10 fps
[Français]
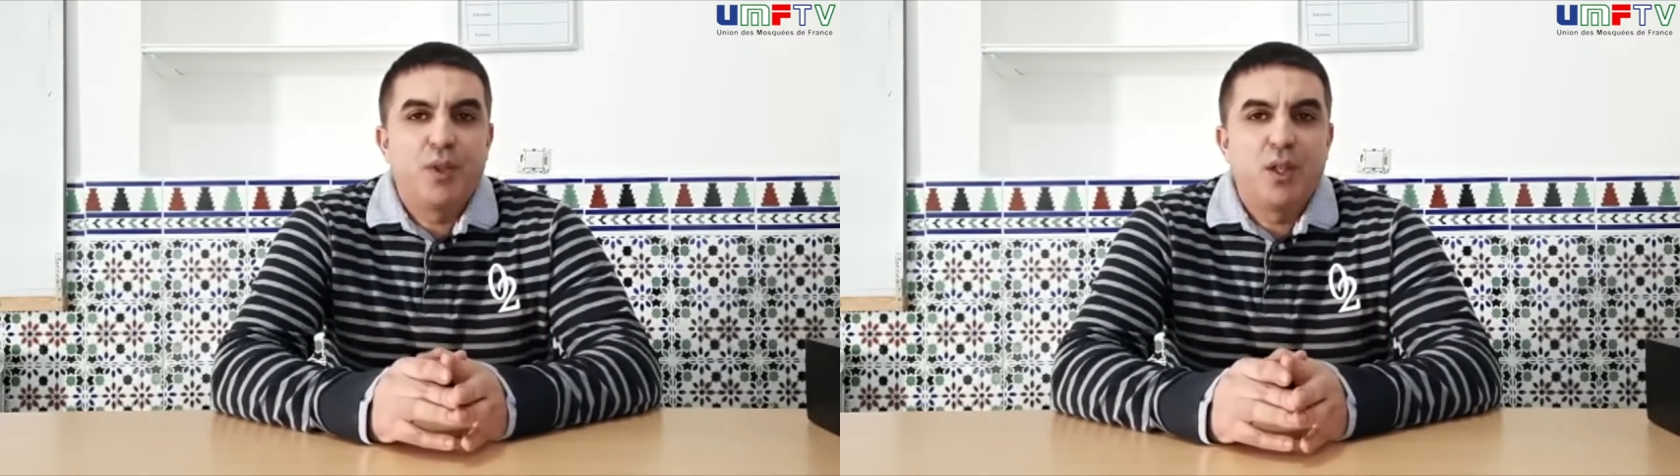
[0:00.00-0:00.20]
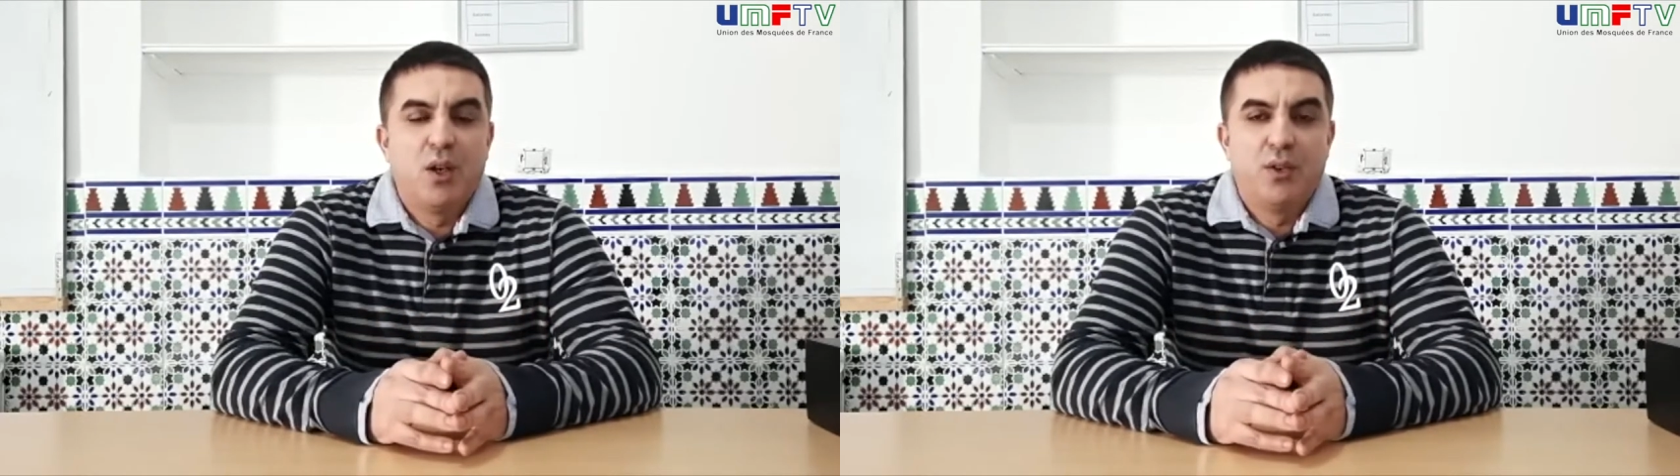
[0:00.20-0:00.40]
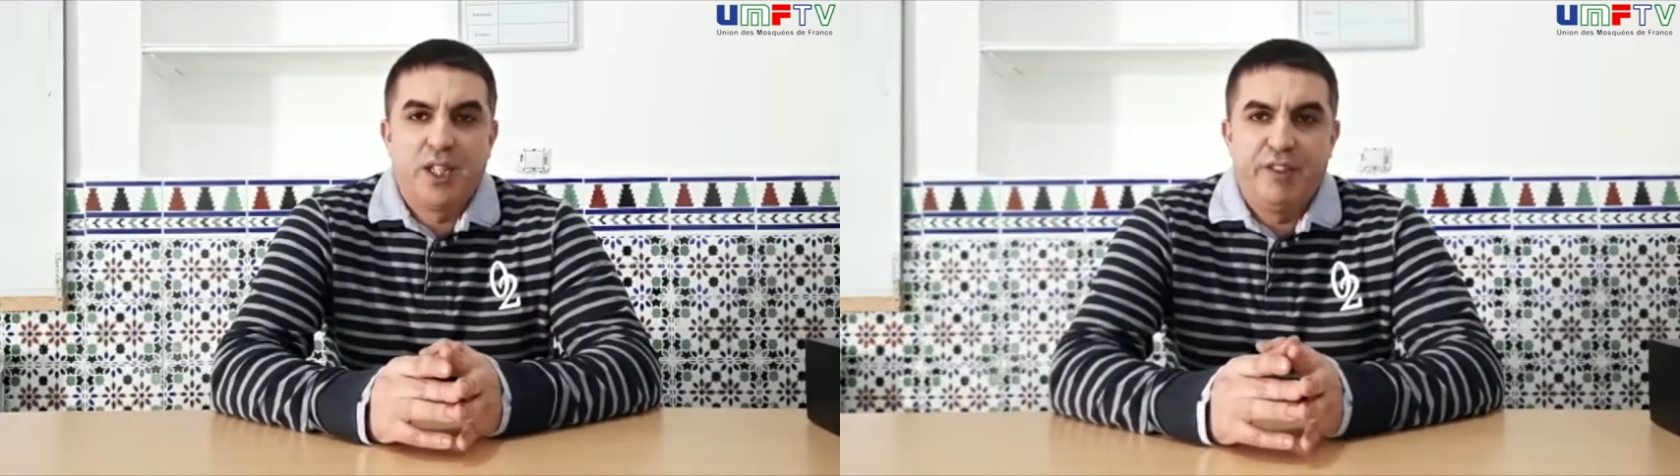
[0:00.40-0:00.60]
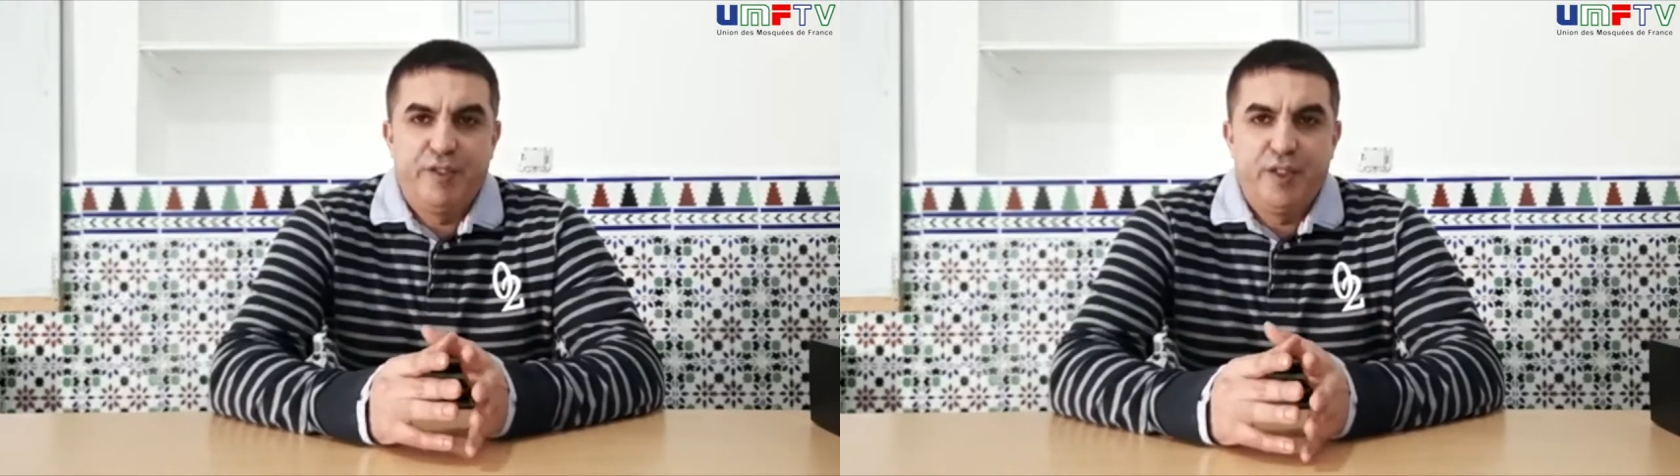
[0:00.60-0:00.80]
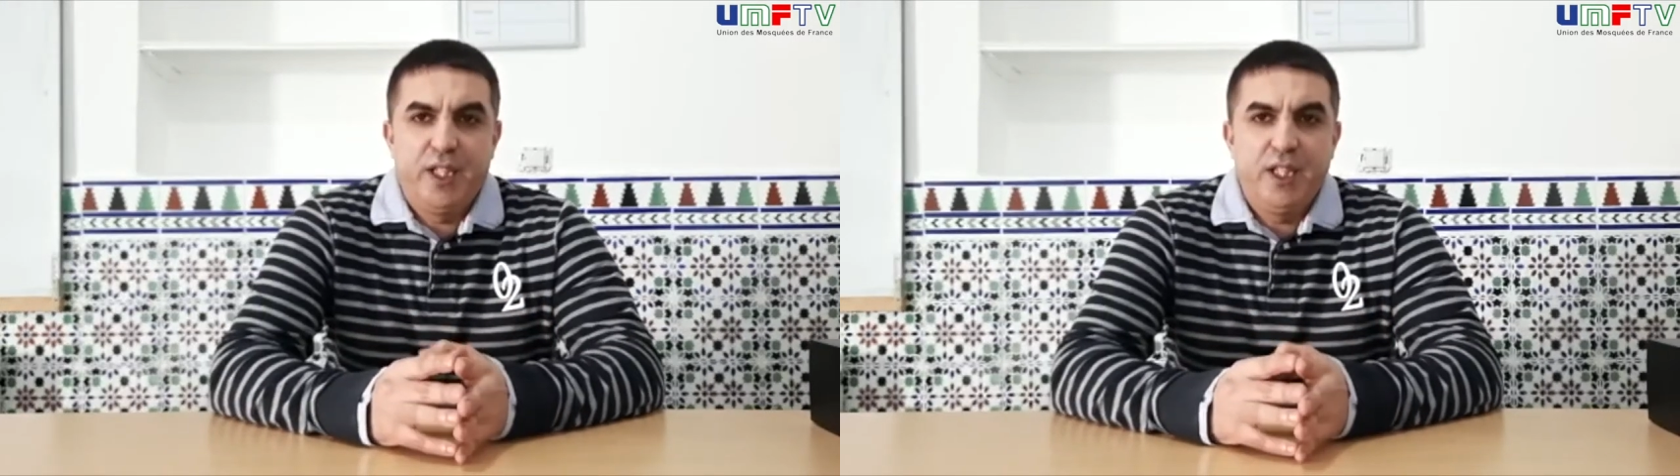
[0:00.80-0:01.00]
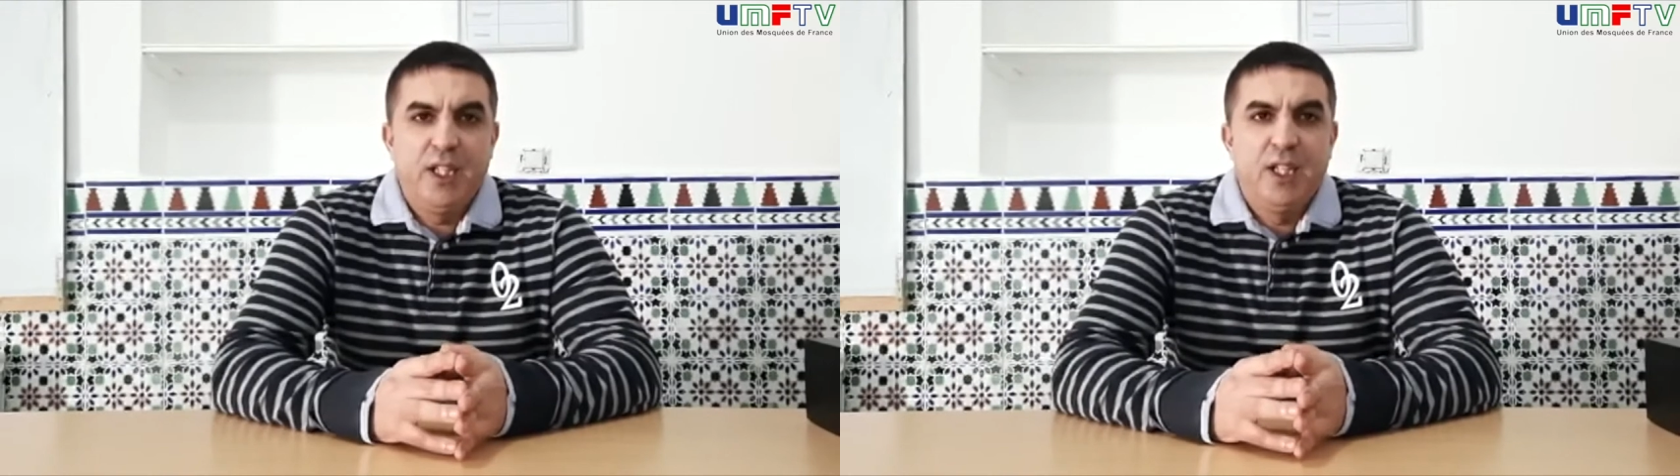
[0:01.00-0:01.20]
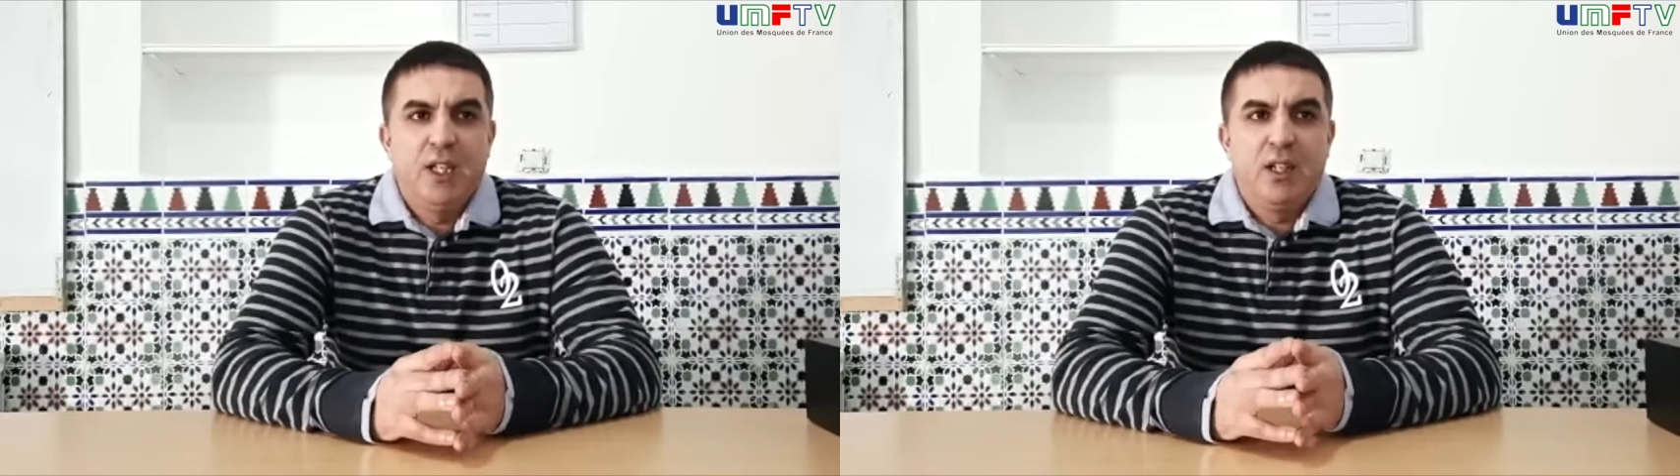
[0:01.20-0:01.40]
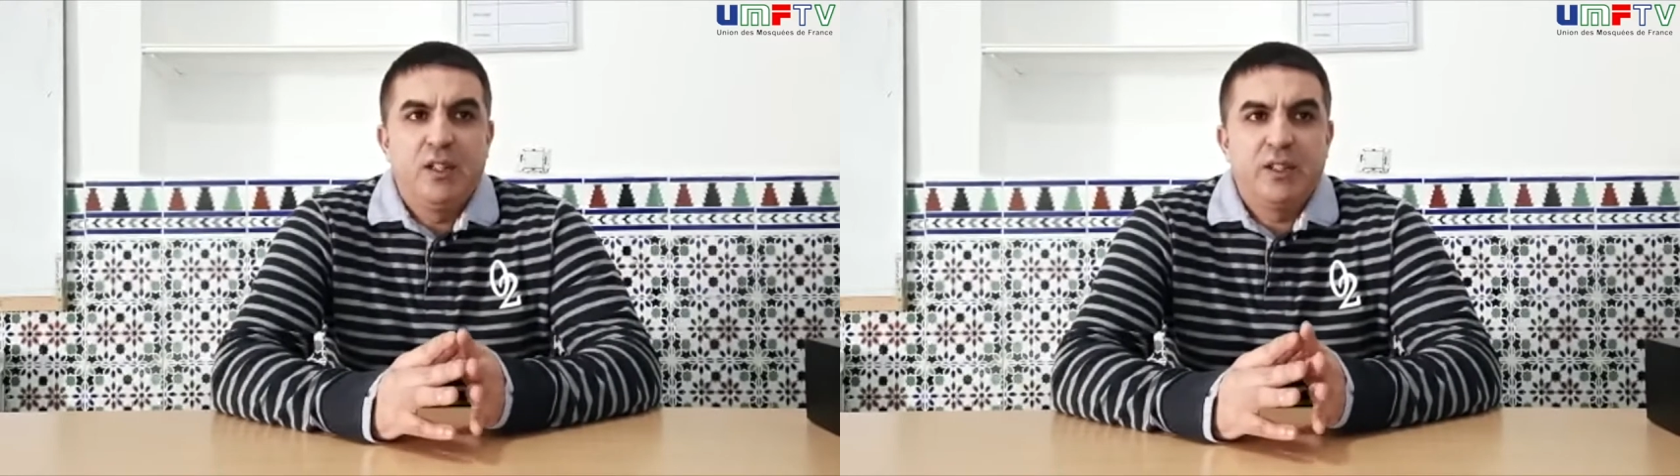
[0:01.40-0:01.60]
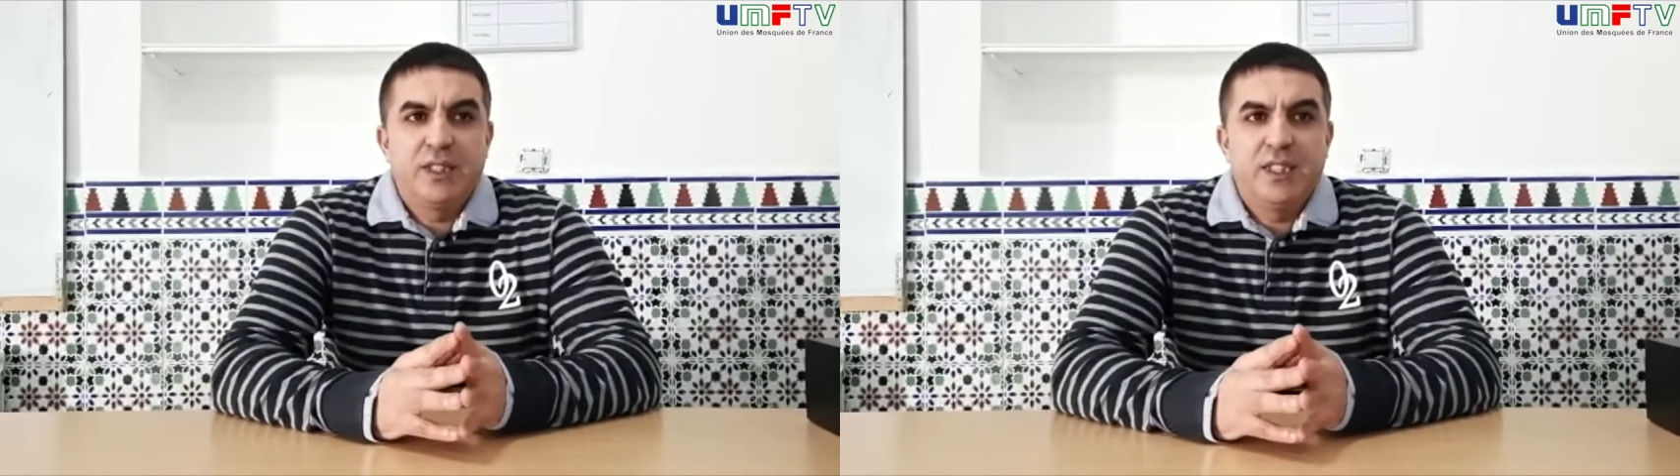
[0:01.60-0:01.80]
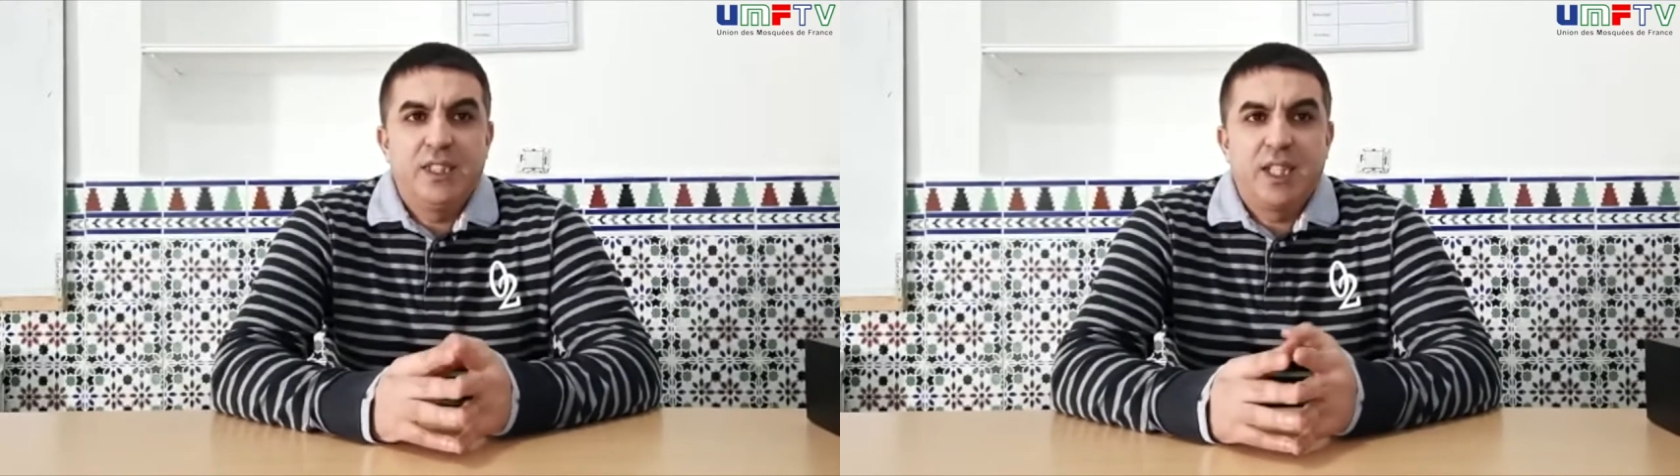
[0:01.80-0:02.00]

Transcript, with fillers: En effet, lorsqu'ils